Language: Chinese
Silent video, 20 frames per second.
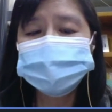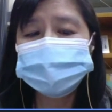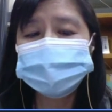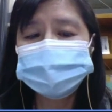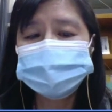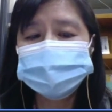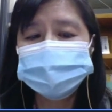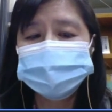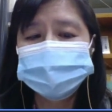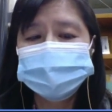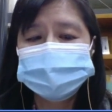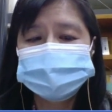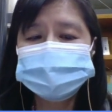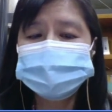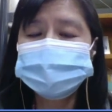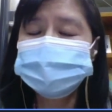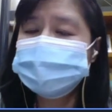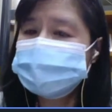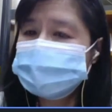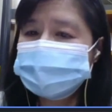国
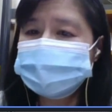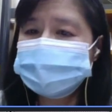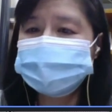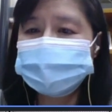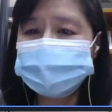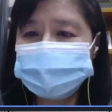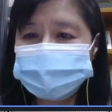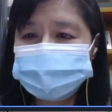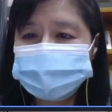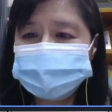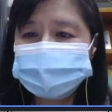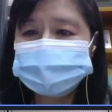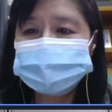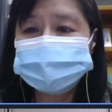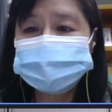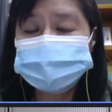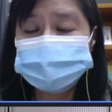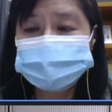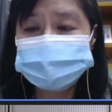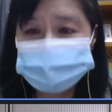在工业博览会
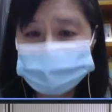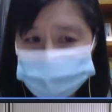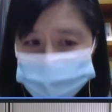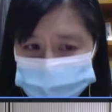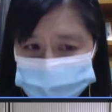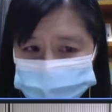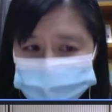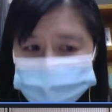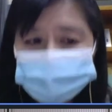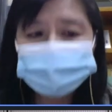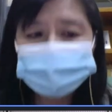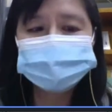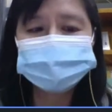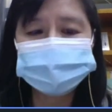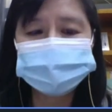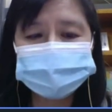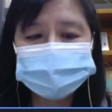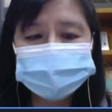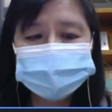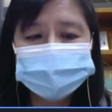当中提出来
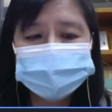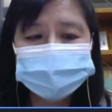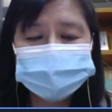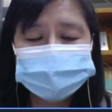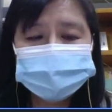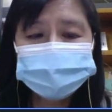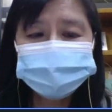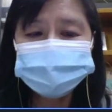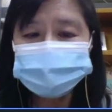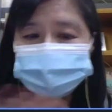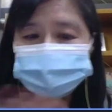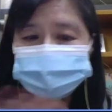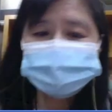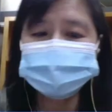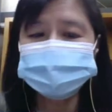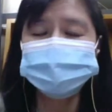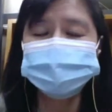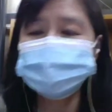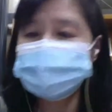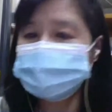的，那全
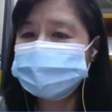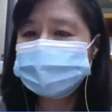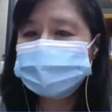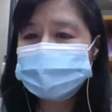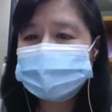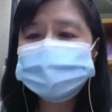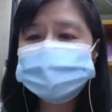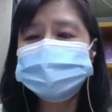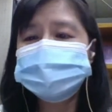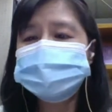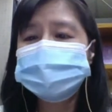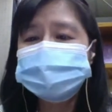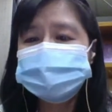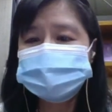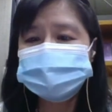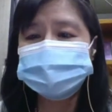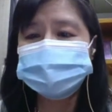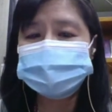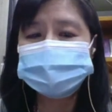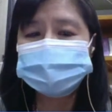世界都开始在
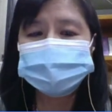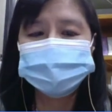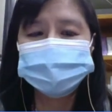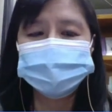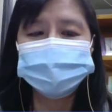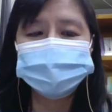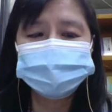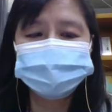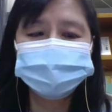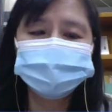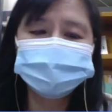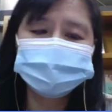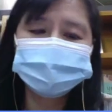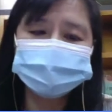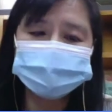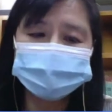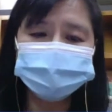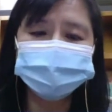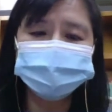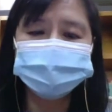走啊。哦，就是
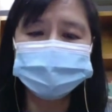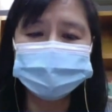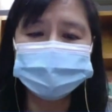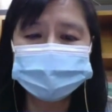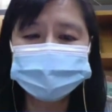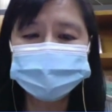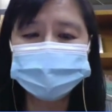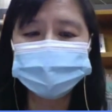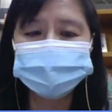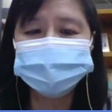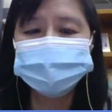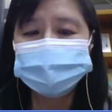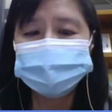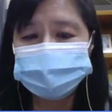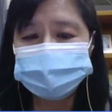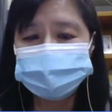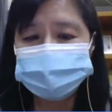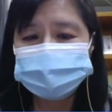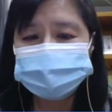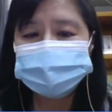德国也有，美
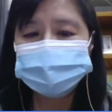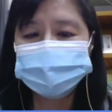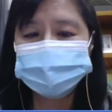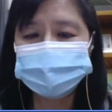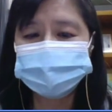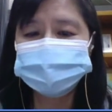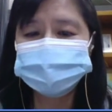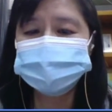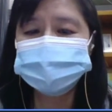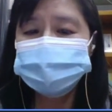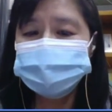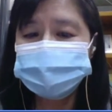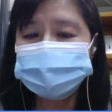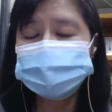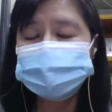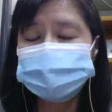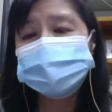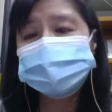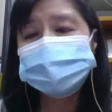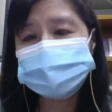国也有，中
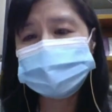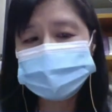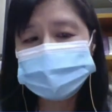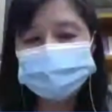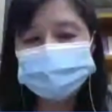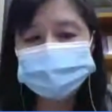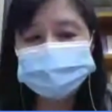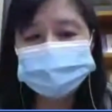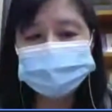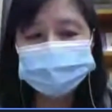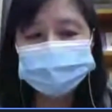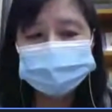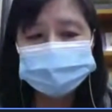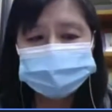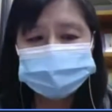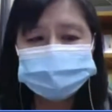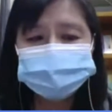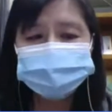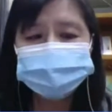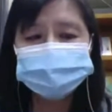国二零二五，
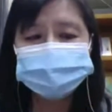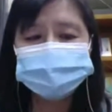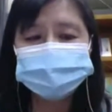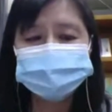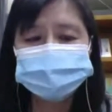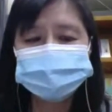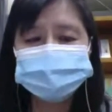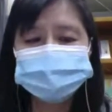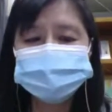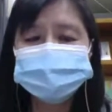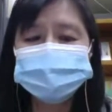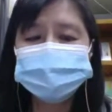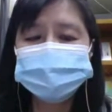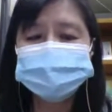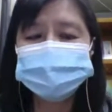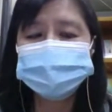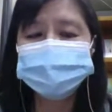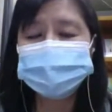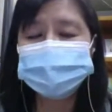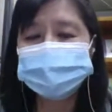日本的制
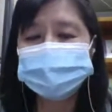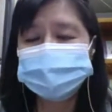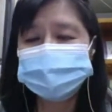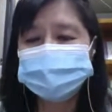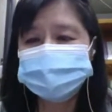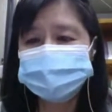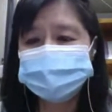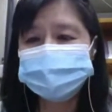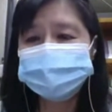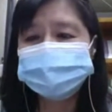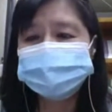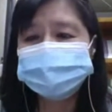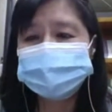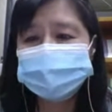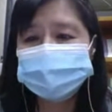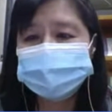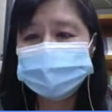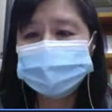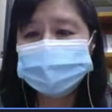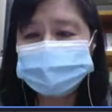造业白皮书
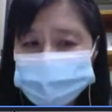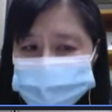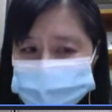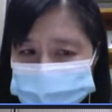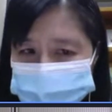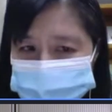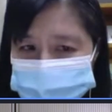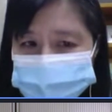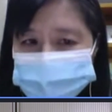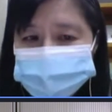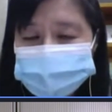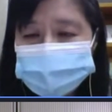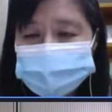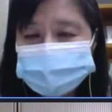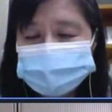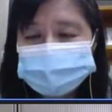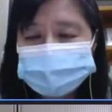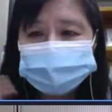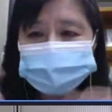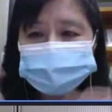都是希
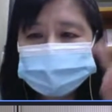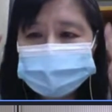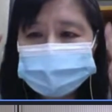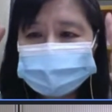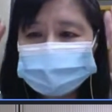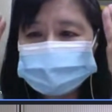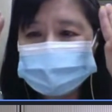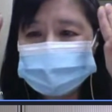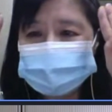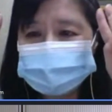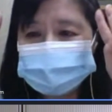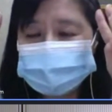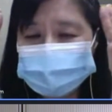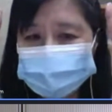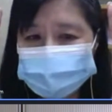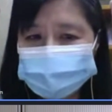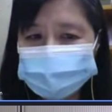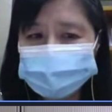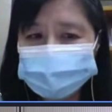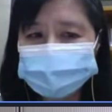望大家
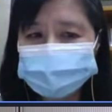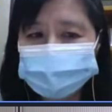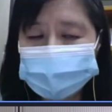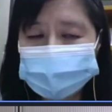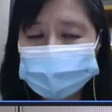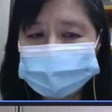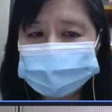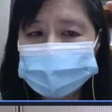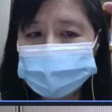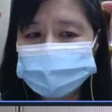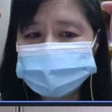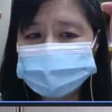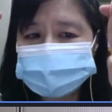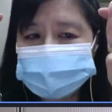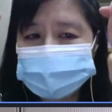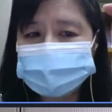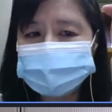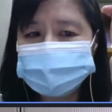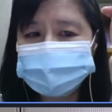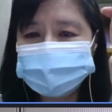可以把脑
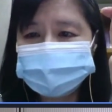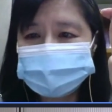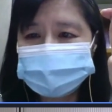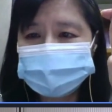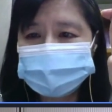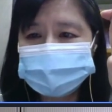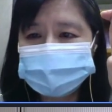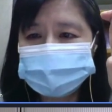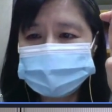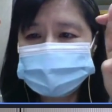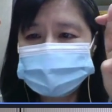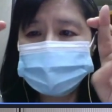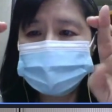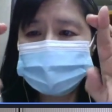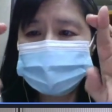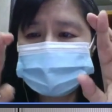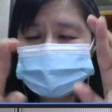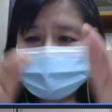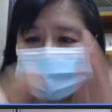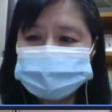袋
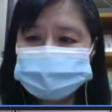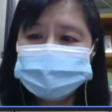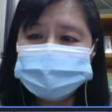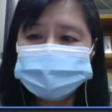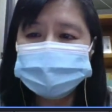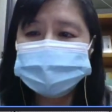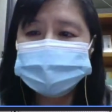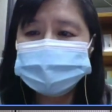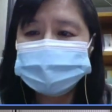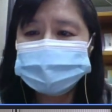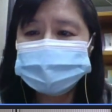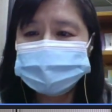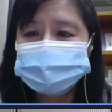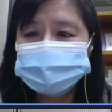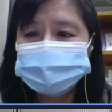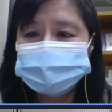从资讯